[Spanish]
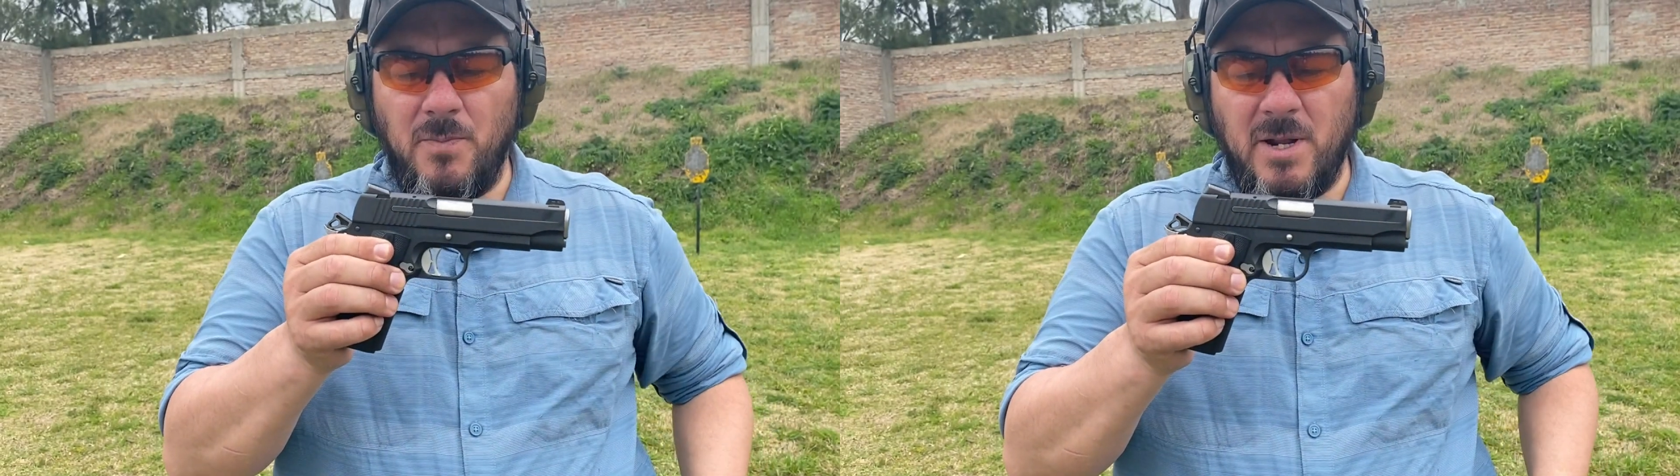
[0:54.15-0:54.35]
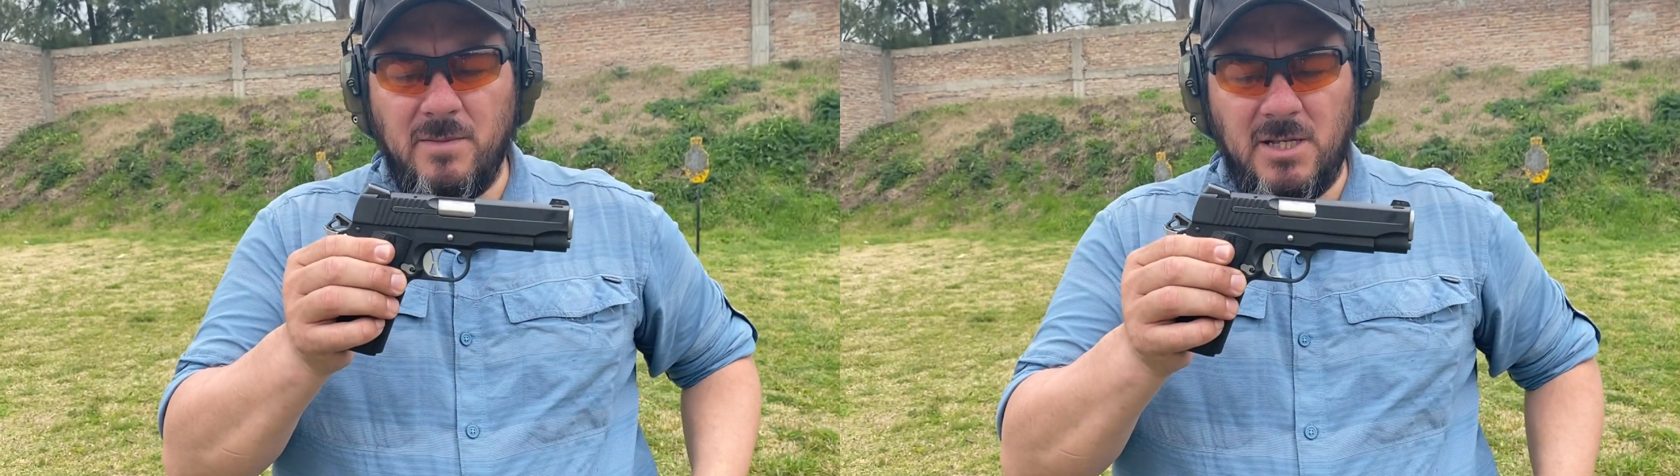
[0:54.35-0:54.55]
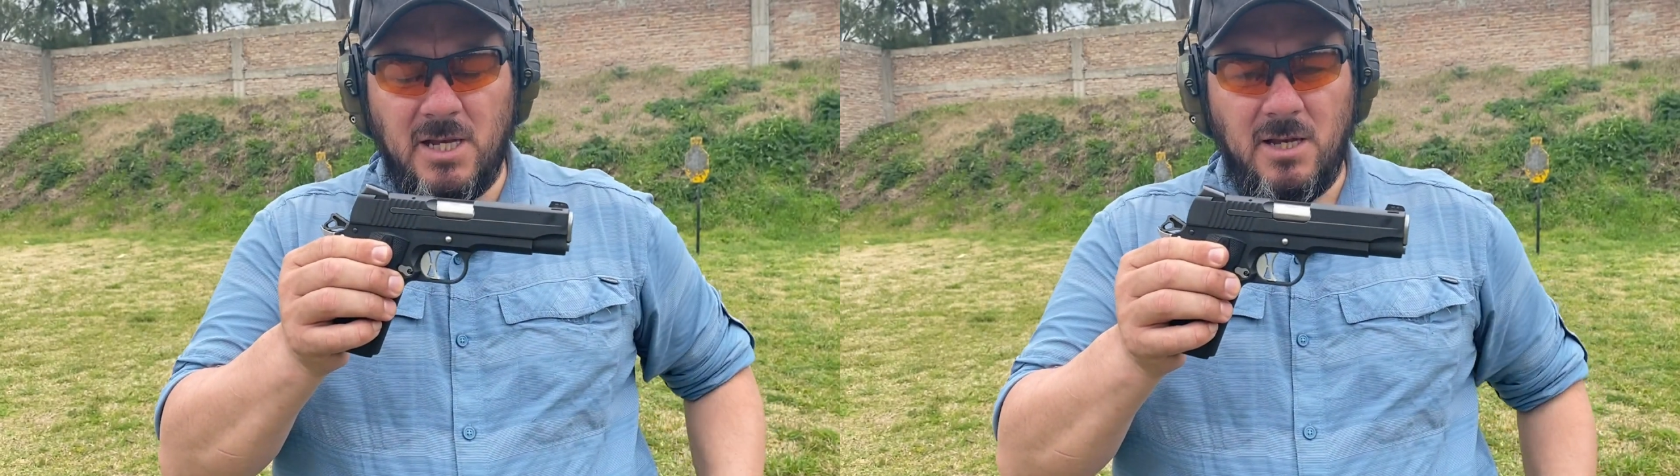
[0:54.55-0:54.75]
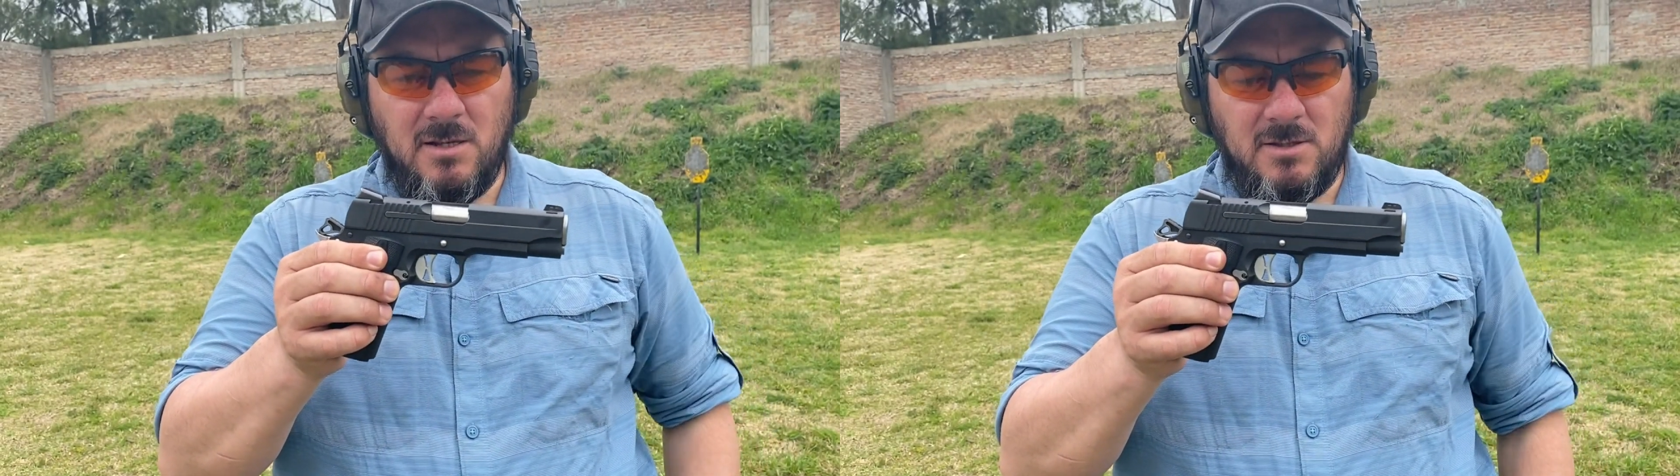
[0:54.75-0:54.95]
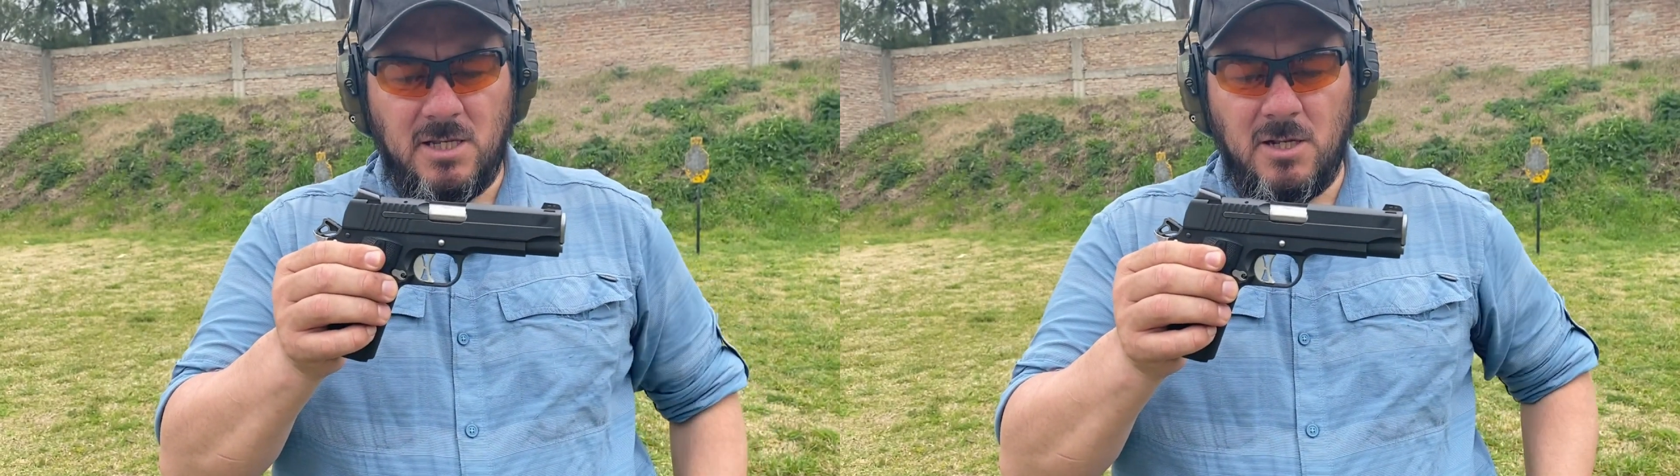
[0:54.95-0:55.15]
permite
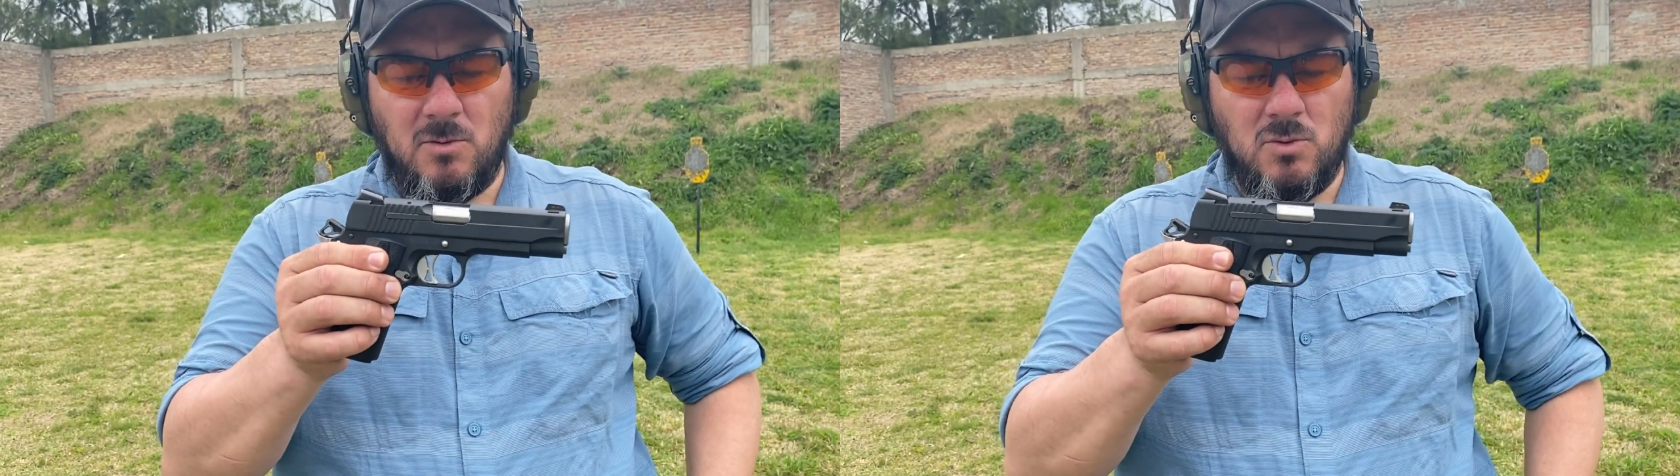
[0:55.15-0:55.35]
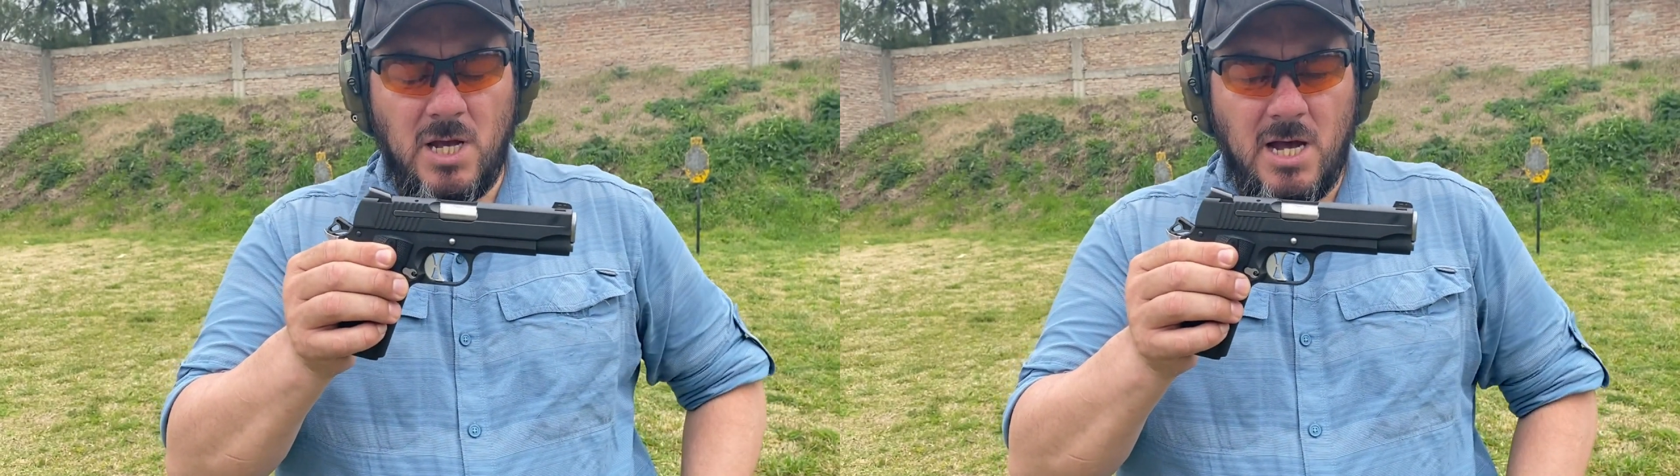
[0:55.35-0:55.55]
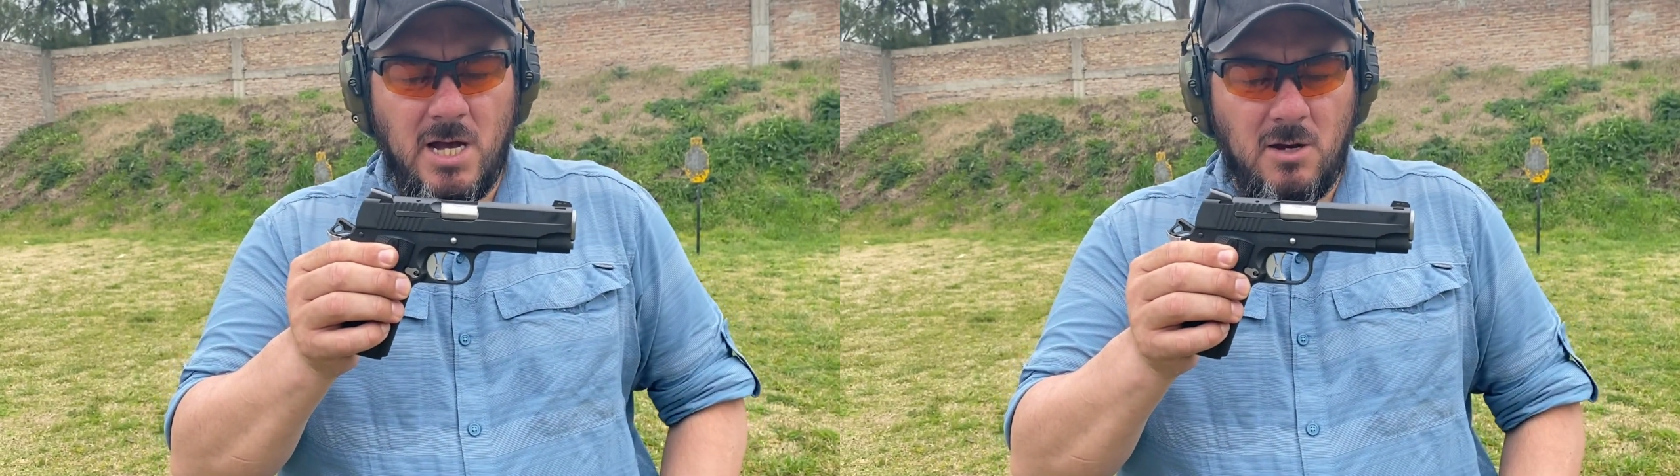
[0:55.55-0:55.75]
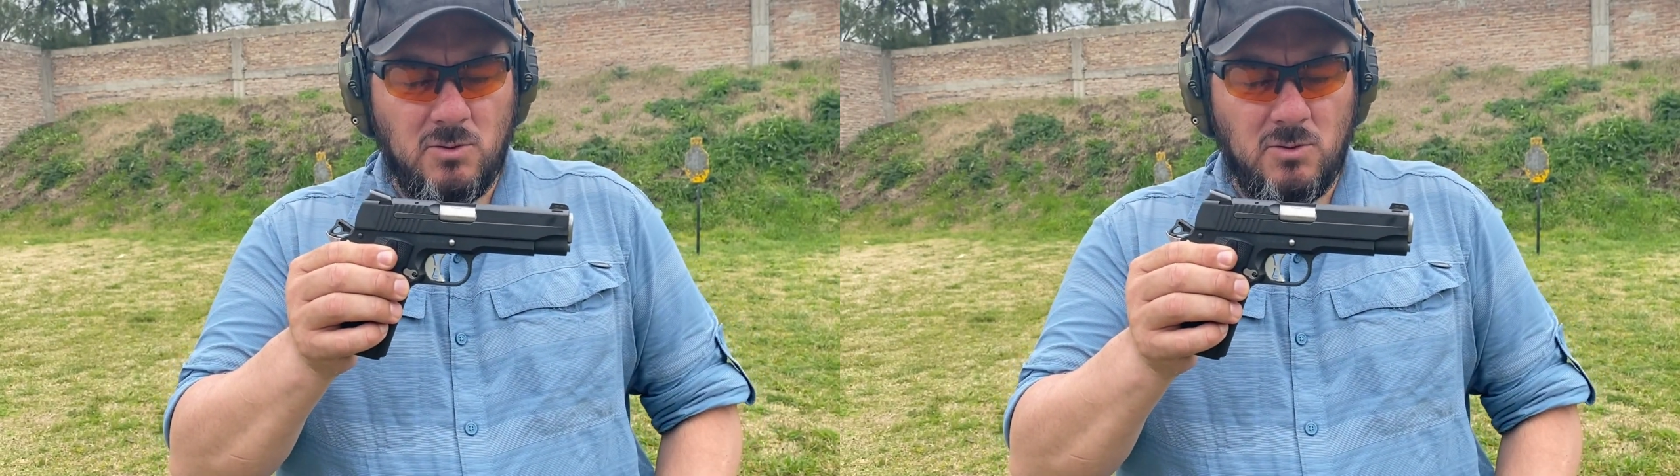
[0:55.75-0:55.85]
tener una,